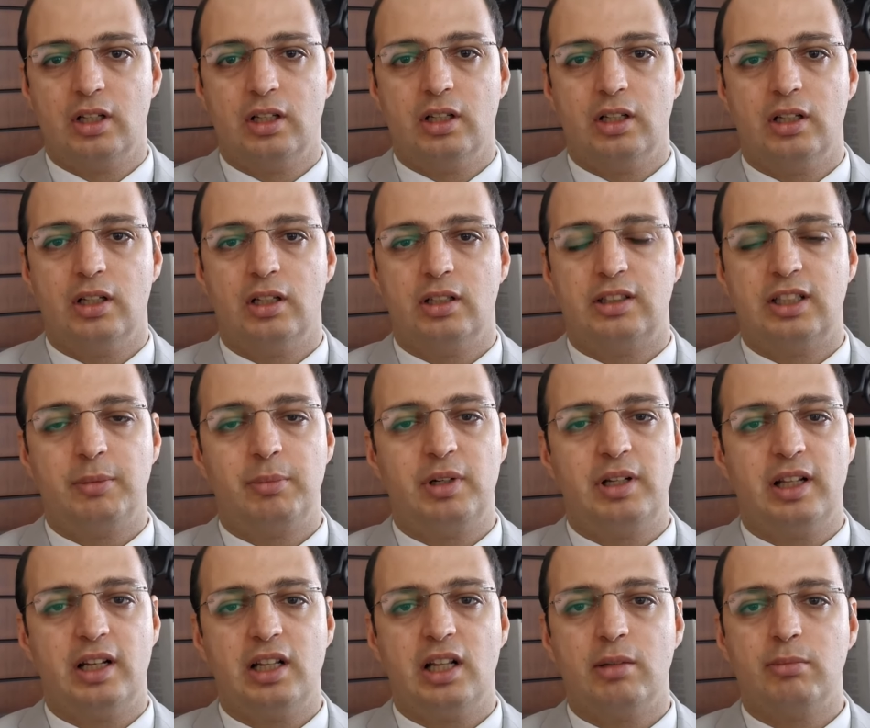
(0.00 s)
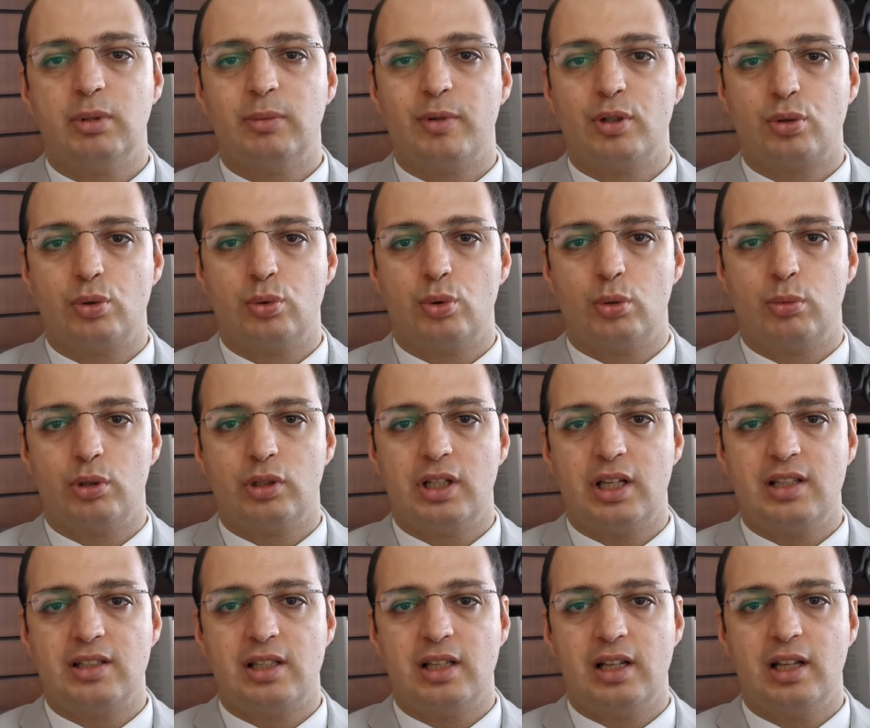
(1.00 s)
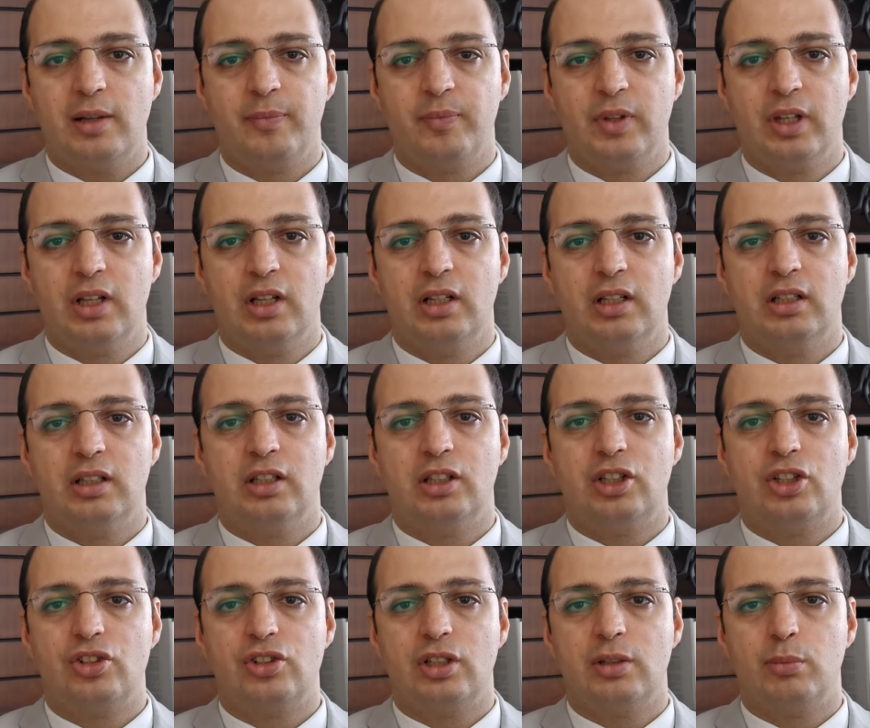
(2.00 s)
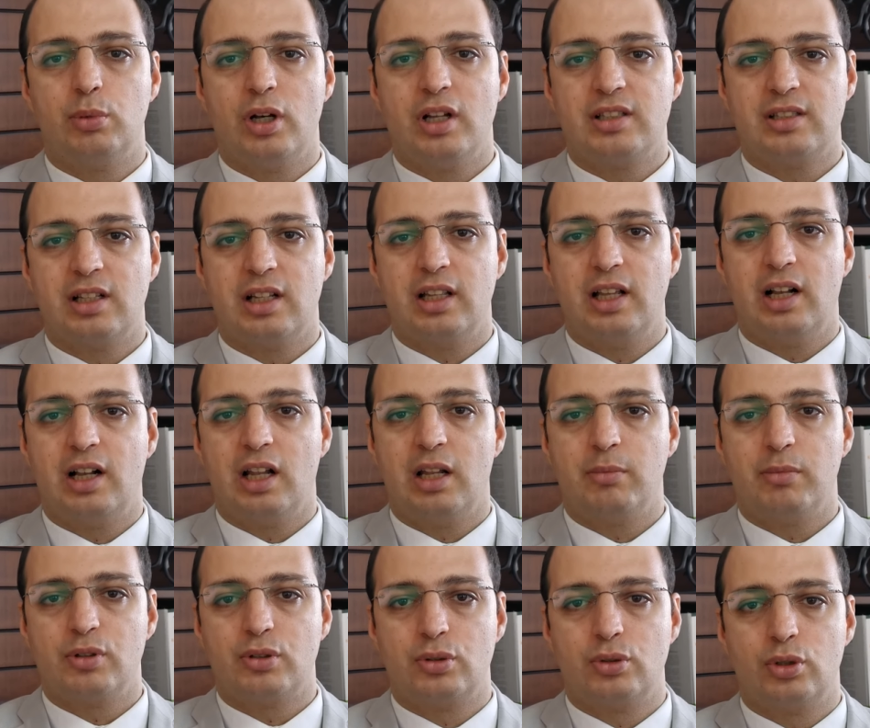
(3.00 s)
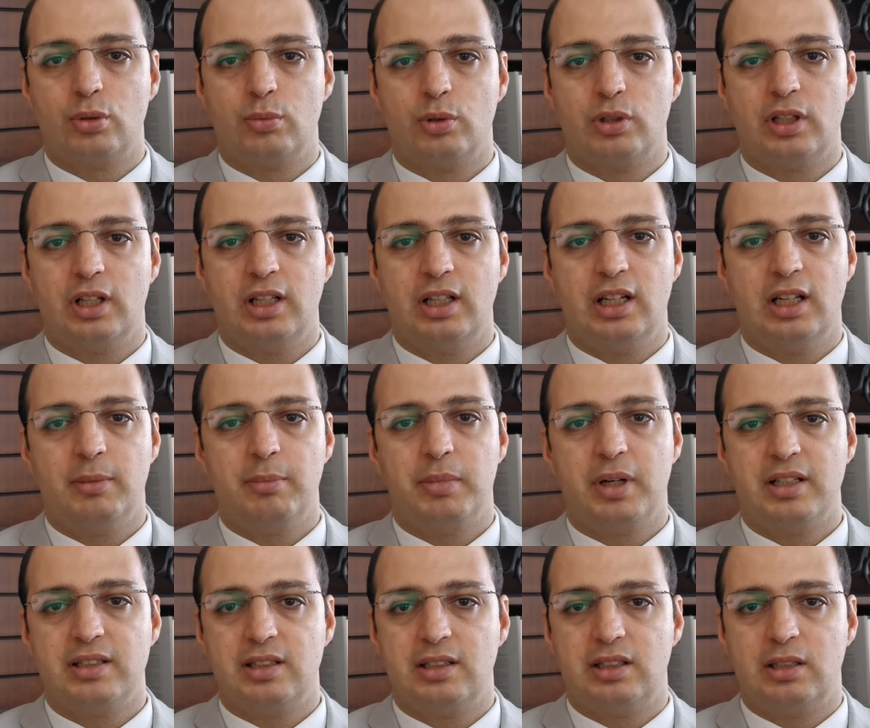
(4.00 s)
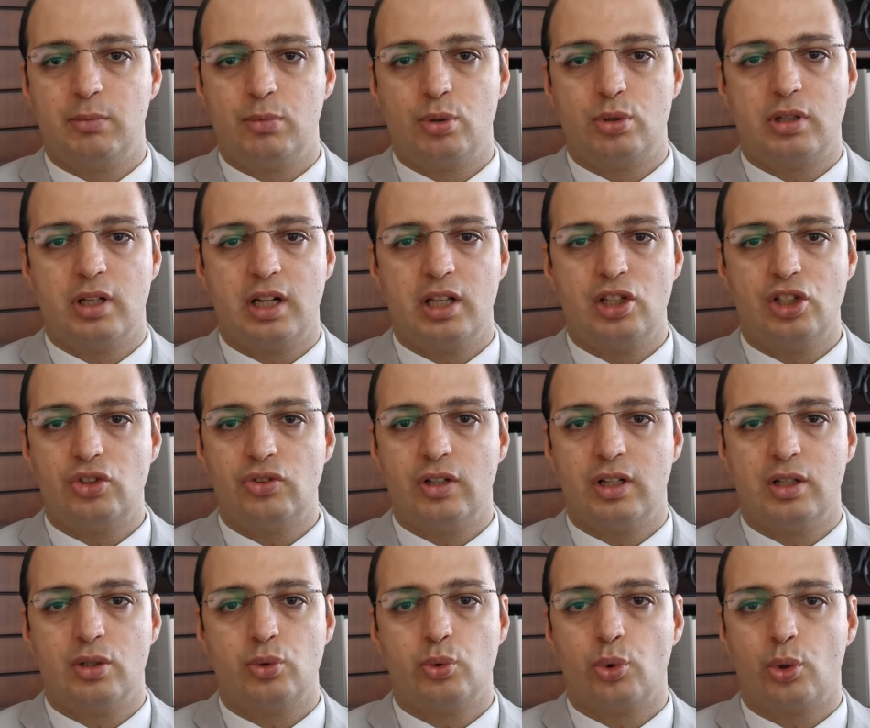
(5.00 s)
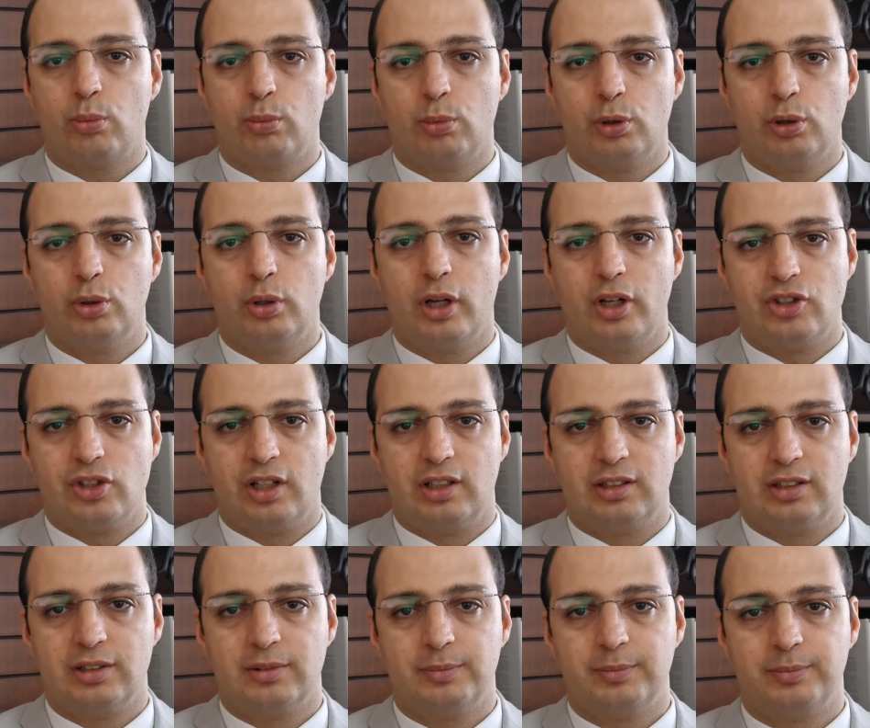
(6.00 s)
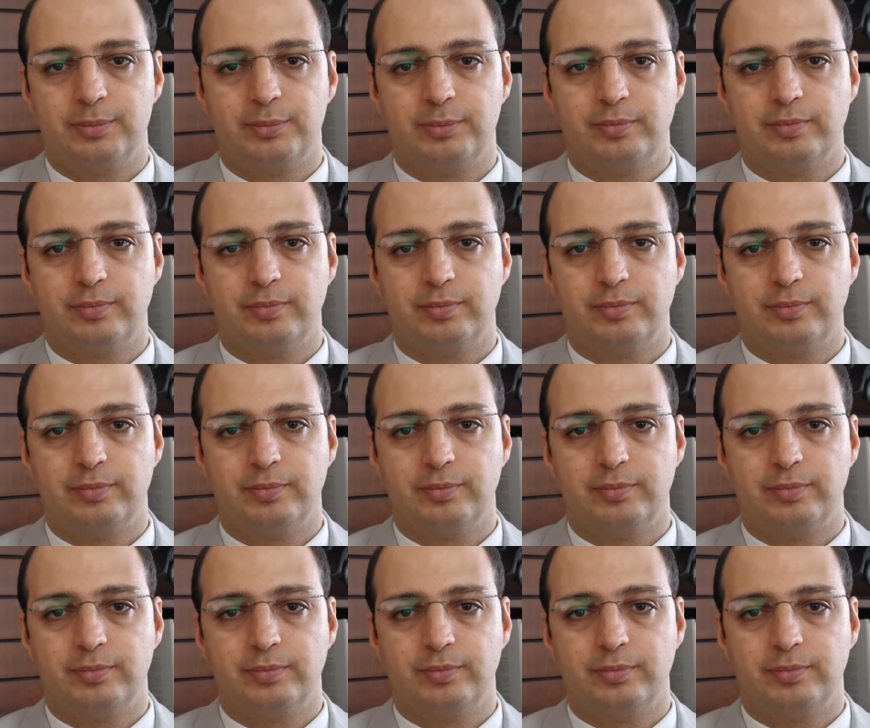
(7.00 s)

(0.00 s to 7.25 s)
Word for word: E, tedbirlerin alınmaması durumunda ise e, kişinin bu hastalığa yakalanması durumunda yine bahsettiğimiz üzere işverenin sorumluluğu doğacaktır.